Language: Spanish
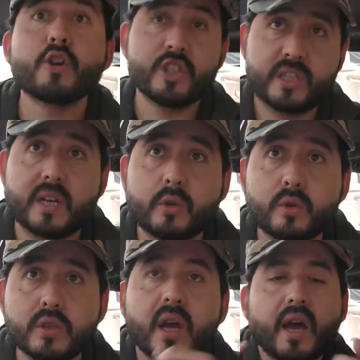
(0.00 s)
con Jessica
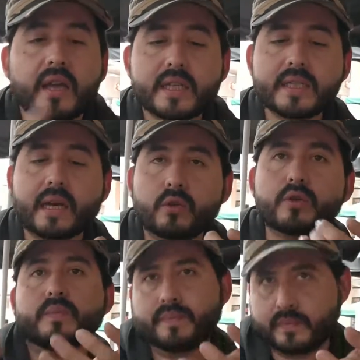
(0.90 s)
Cruz. Jessica
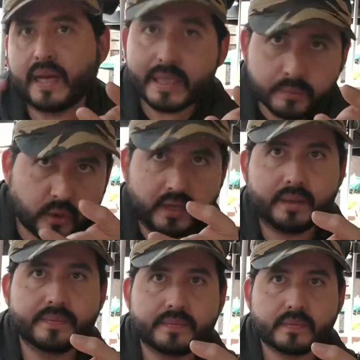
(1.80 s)
Cruz es mujer
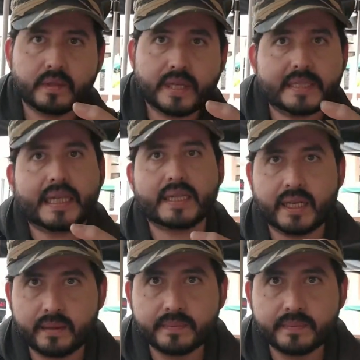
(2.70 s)
y es latina.